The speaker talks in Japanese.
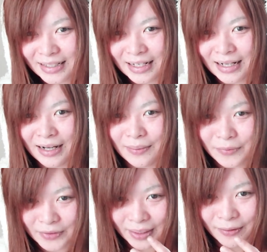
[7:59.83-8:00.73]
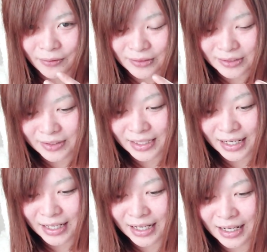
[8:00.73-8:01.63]
なんかもうタバコの吸い
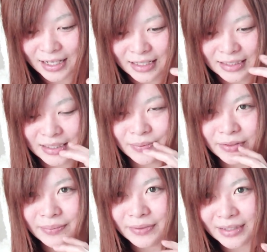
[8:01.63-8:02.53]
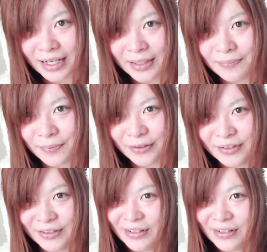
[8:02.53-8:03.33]
殻が自分の分が1本